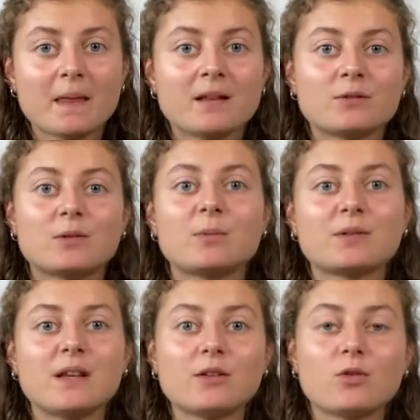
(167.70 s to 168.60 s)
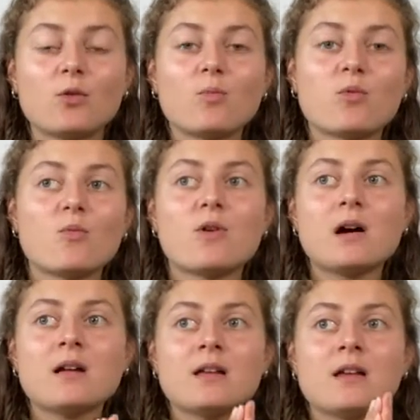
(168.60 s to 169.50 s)
Donc c'est pour ça que pour
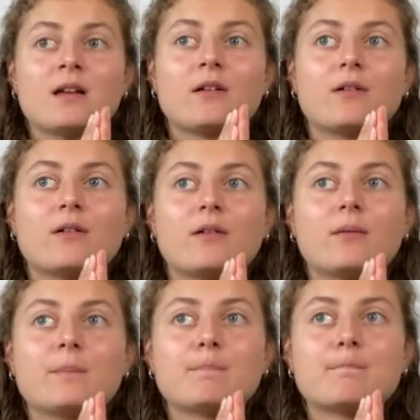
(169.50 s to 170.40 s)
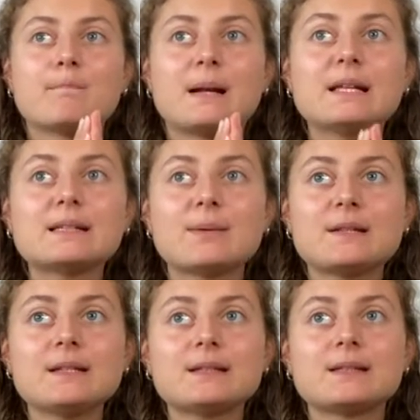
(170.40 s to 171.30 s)
moi, euh, L'année
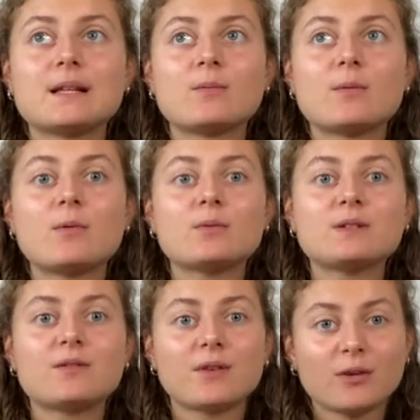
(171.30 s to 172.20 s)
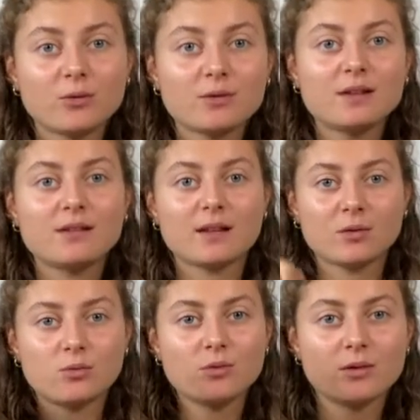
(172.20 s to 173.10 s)
sabbatique, c'est le moment aussi de faire tourner cette
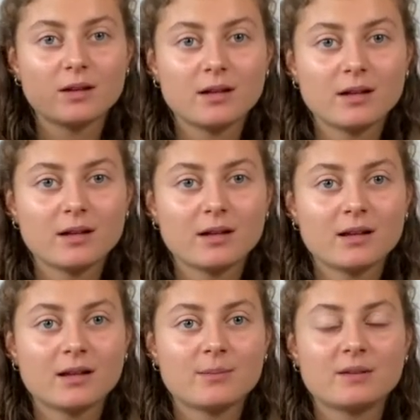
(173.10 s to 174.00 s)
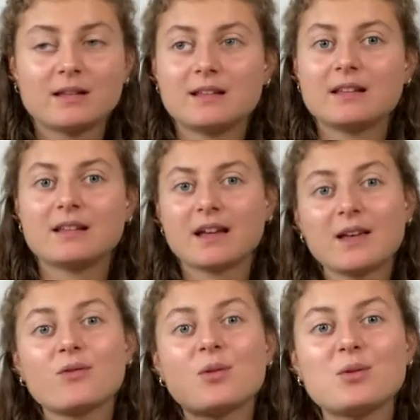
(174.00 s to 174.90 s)
roue. Peut-être qu'il y a une
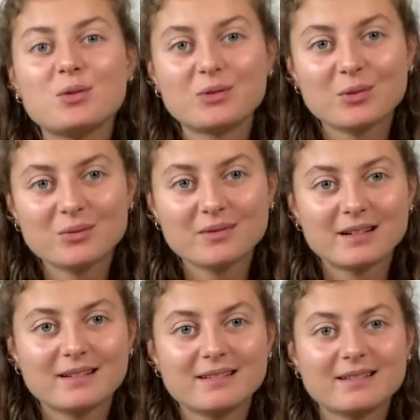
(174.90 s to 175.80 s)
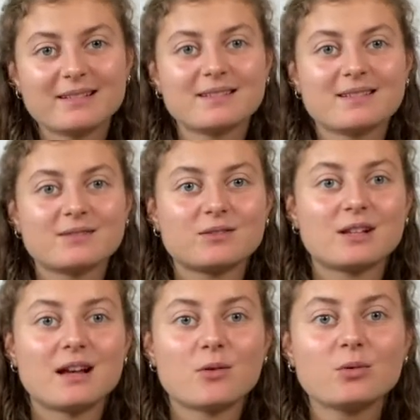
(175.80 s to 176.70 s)
révolution. Hein.
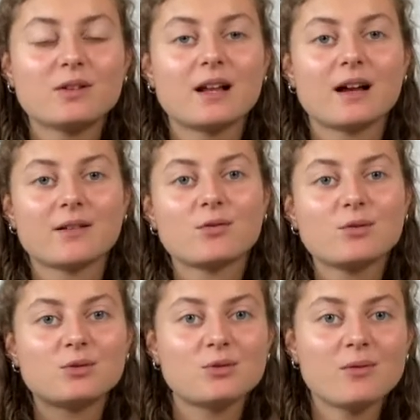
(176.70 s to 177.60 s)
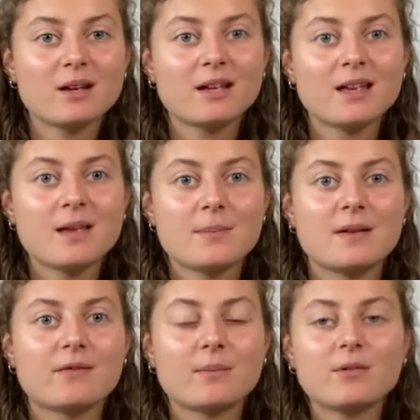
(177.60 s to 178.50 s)
La roue, c'est la révolution.
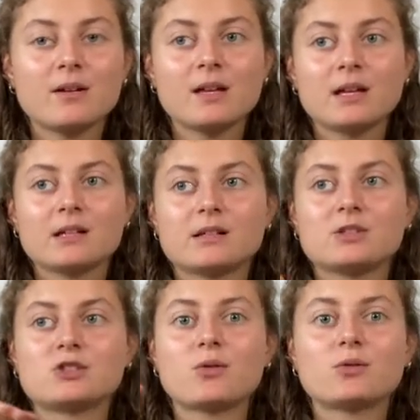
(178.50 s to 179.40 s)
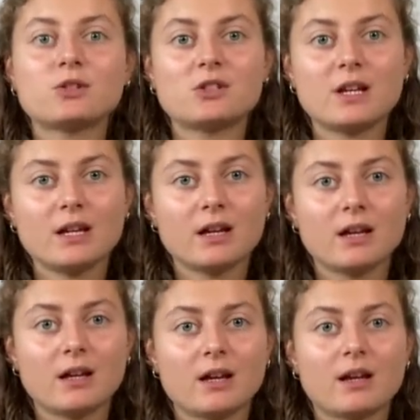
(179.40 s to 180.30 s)
Mais vraiment, changer
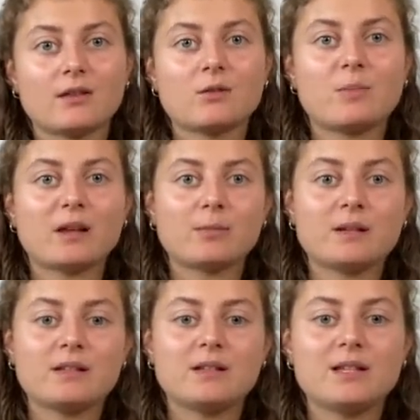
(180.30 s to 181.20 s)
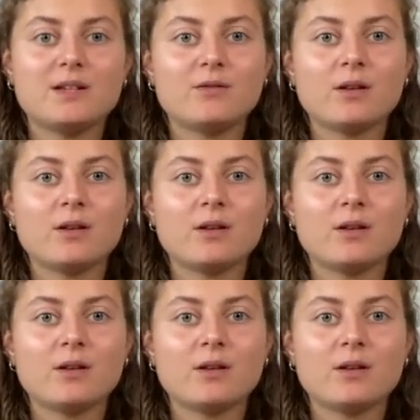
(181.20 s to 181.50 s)
de perspective,